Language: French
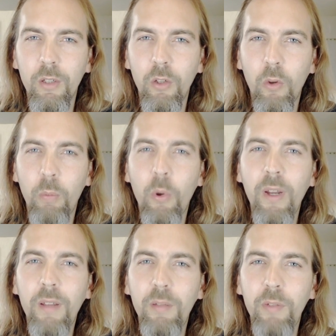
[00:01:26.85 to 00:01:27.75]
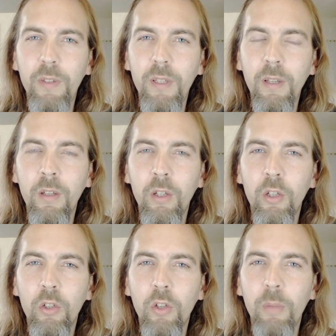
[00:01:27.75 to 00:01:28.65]
On pourrait la définir
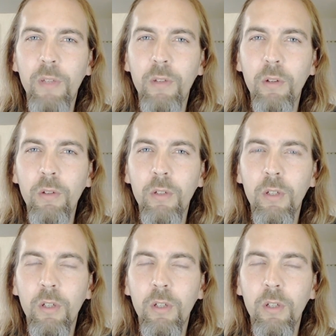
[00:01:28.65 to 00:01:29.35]
comme étant